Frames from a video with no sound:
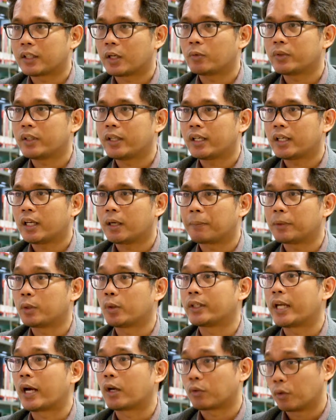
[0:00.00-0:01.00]
เทคโนโลยีให้เกิดประ
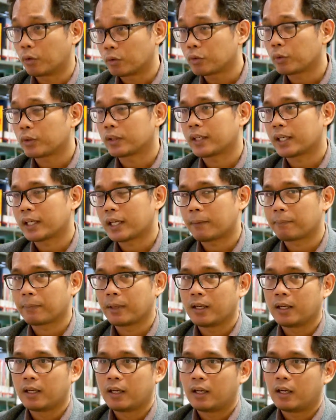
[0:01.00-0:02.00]
โยชน์อย่างสูงสุดนะครับ
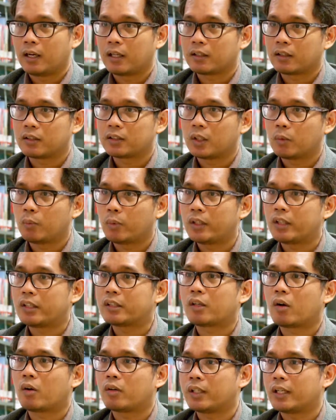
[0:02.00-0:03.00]
แล้วก็ทีวีดิ
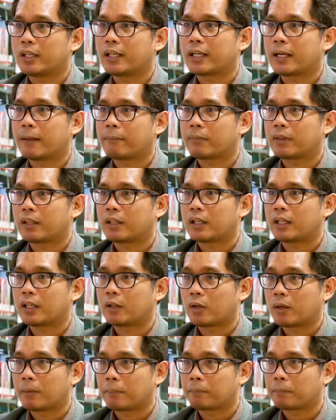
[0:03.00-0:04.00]
จิตอลเนี่ยนะครับถ้า
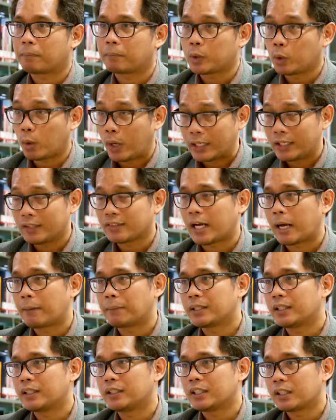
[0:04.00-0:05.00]
เกิดว่าประโยชน์อันที่
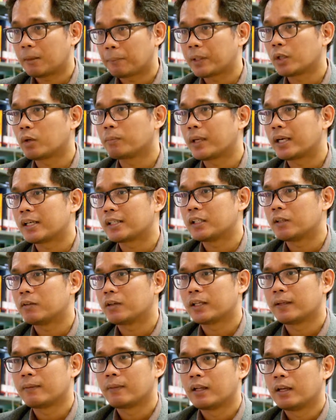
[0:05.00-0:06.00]
3ก็คือที่จำเป็นต้องมีก็คือ
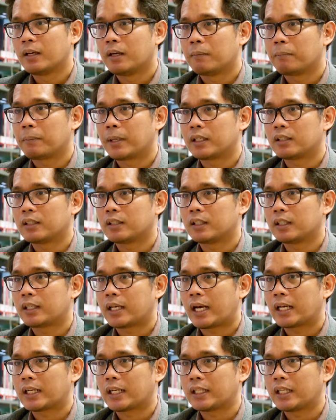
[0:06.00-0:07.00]
ว่ามันคือ
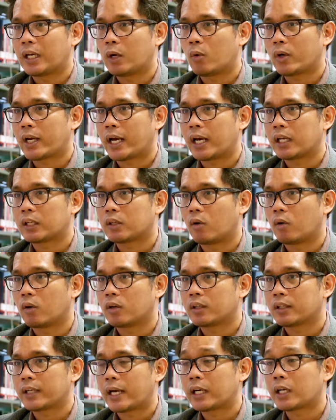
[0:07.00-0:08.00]
การขยายโอกาสของ
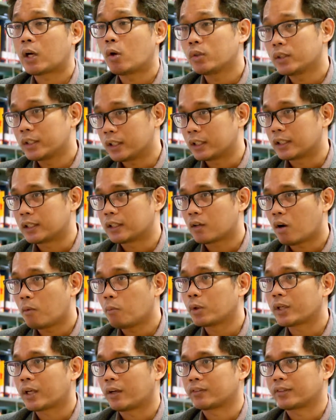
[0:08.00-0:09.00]
การเข้าถึงข้อ
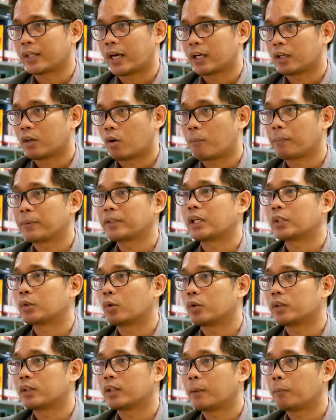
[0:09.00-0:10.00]
มูลข่าวสารของประชาช
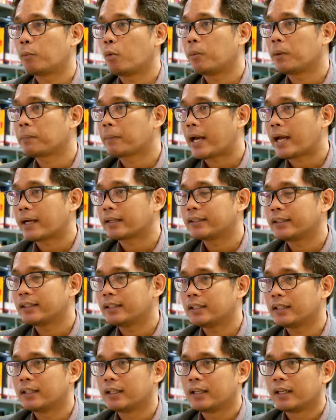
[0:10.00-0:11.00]
นในภูมิภาค
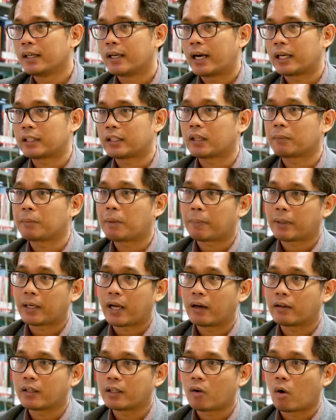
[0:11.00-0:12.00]
ที่อาจจะยังมีปัญ
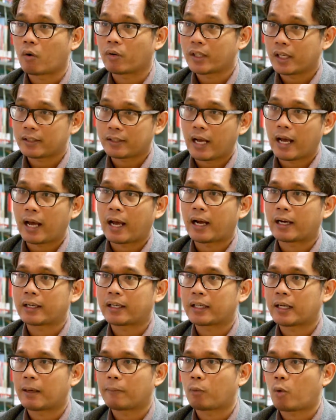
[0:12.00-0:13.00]
หาเรื่องของระยะทาง
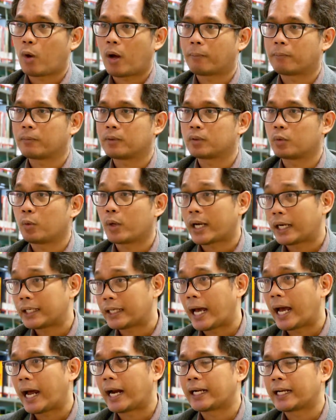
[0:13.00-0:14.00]
นะครับความธุรกัน
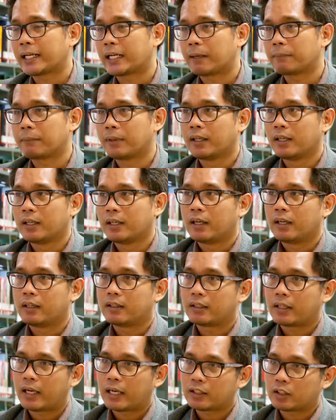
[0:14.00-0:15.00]
ดารนะครับ
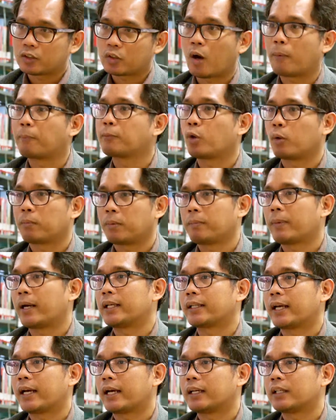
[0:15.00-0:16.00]
หรืออาจจะตอบโจทย์ไปให
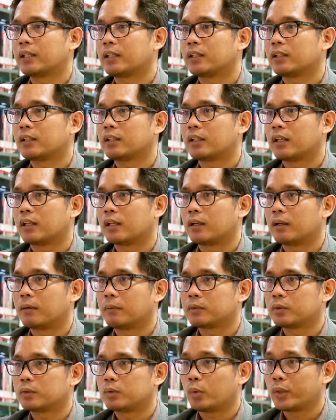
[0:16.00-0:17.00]
ม่ทาง
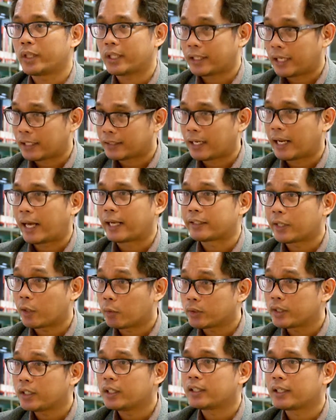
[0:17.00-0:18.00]
ธุรกิจการตลาดเทค
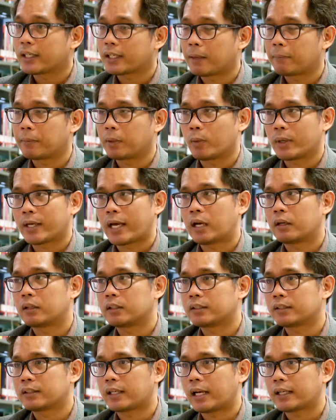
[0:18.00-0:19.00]
โนโลยีนะครับหรือว่าการ
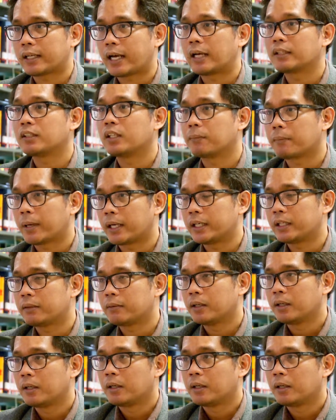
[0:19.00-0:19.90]
การค้าเชิงพาณิชย์